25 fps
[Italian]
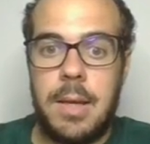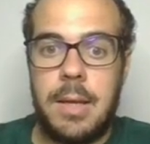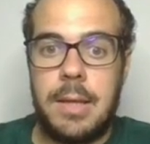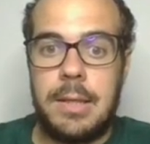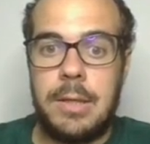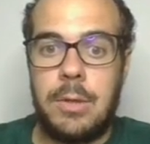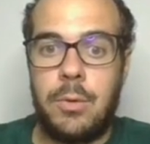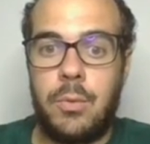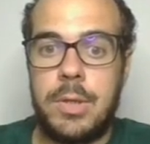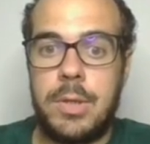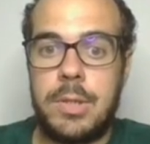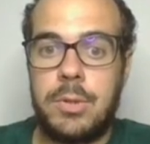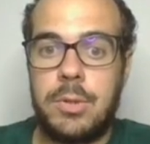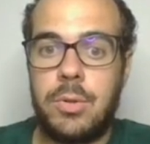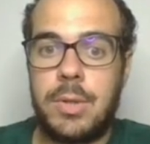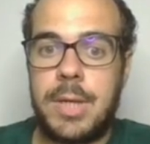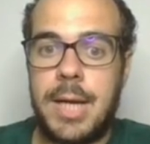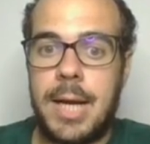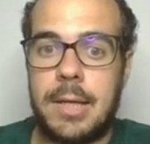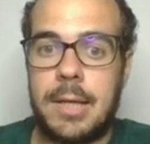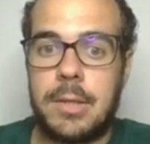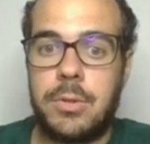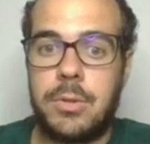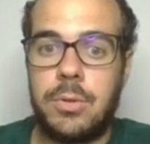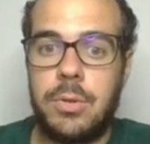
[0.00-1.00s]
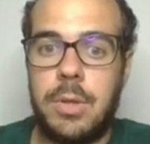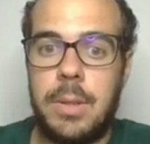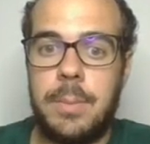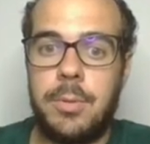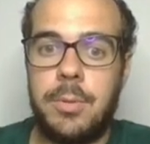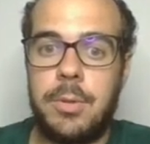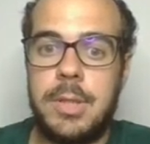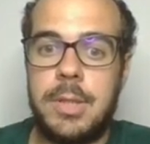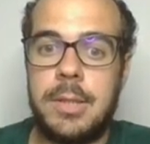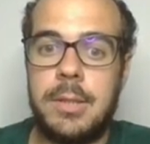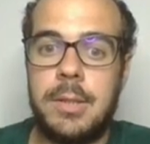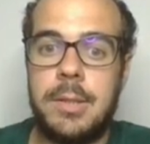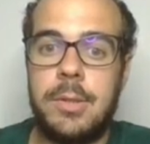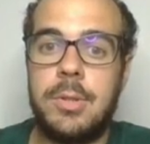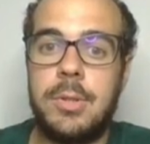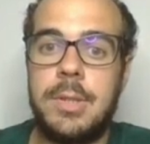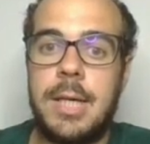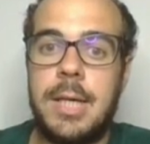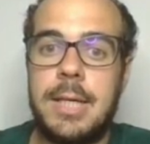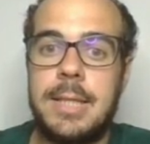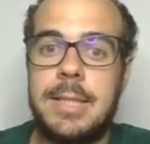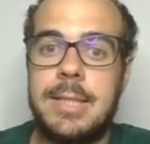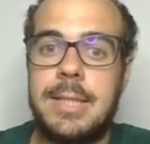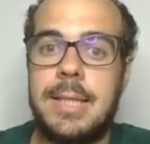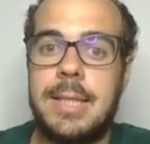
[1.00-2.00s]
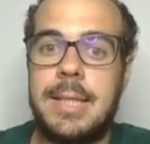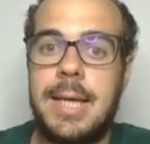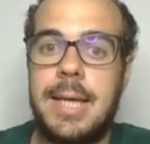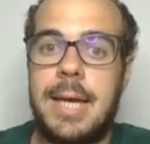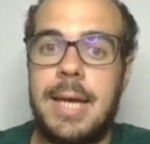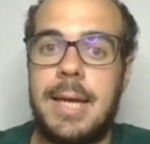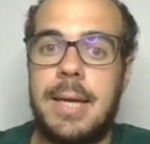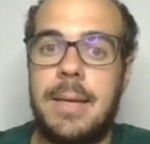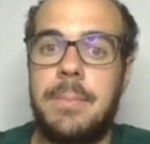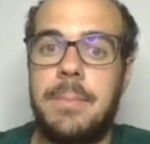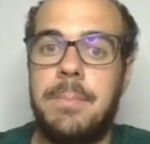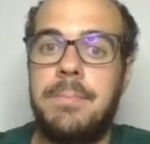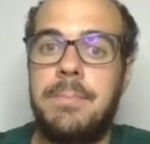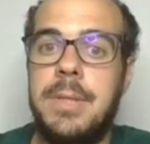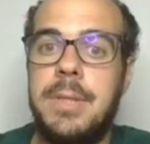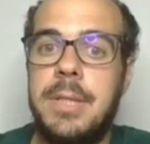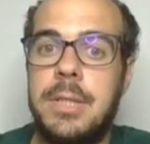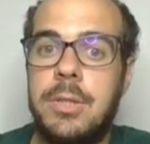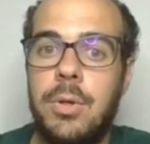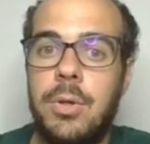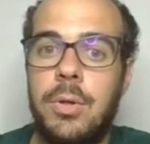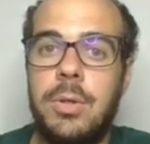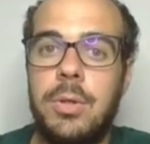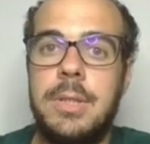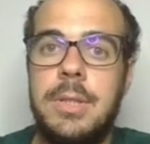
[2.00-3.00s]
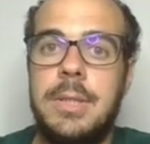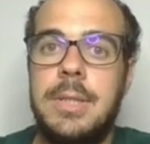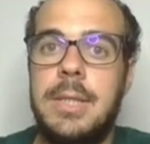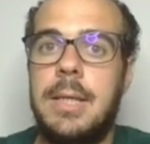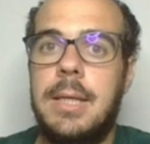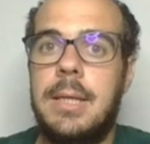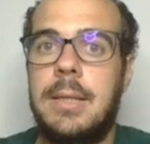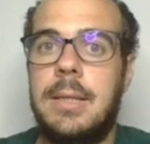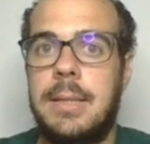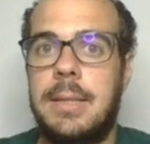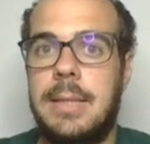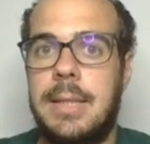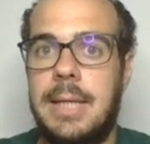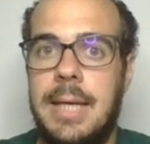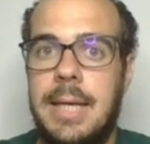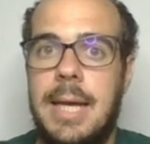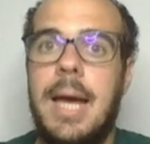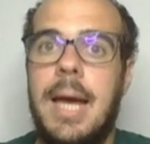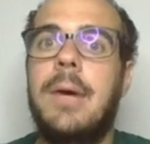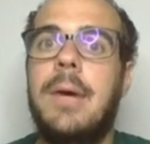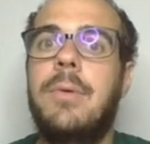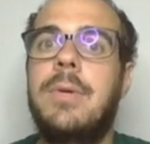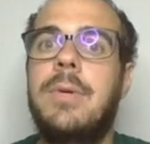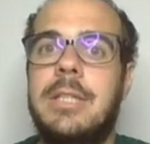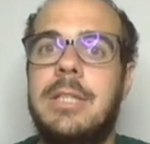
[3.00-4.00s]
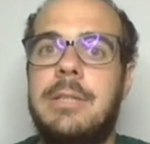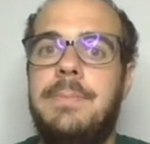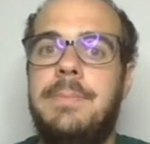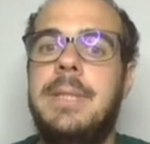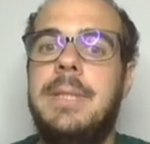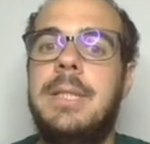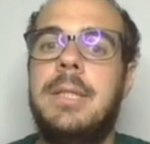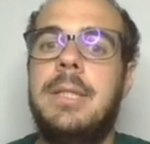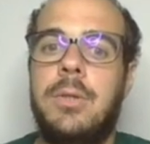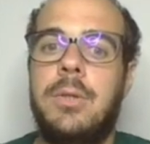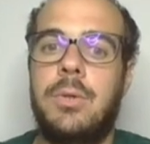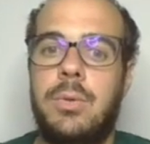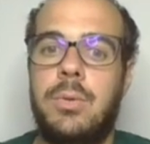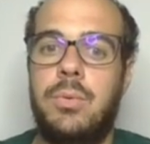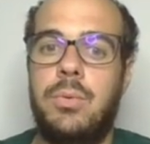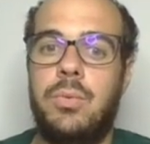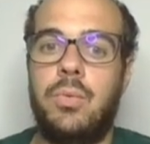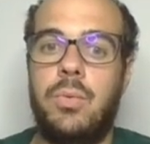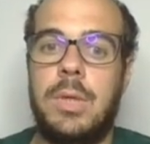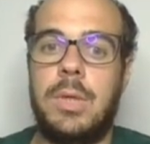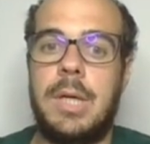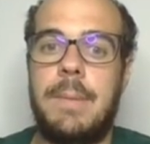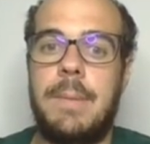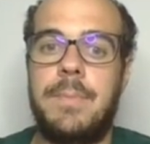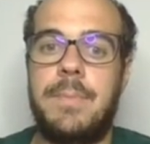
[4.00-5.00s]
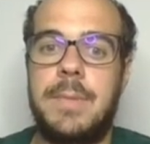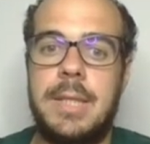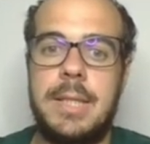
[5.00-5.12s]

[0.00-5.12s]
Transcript: In questo caso è importante ricordarsi che bisogna creare una spinta di rottura,